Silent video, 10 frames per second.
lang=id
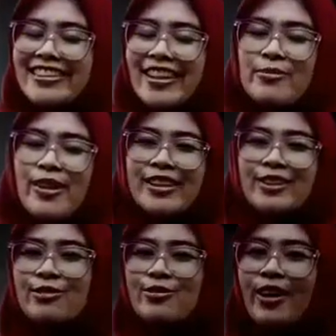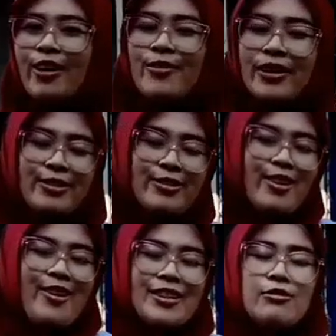Assalamualaikum
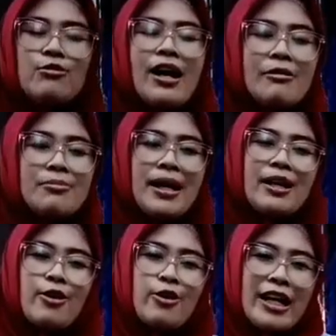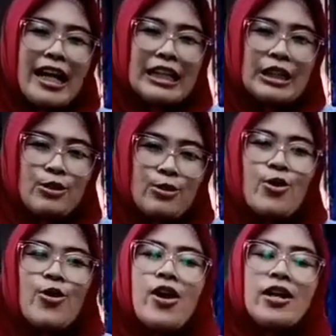warahmatullahi wabarakatuh.
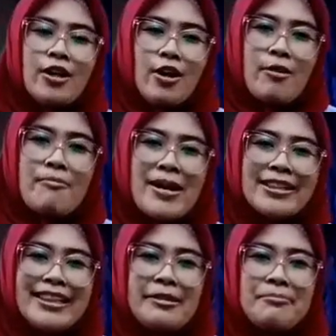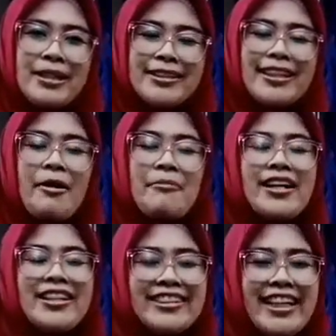Yuk, masih bersama di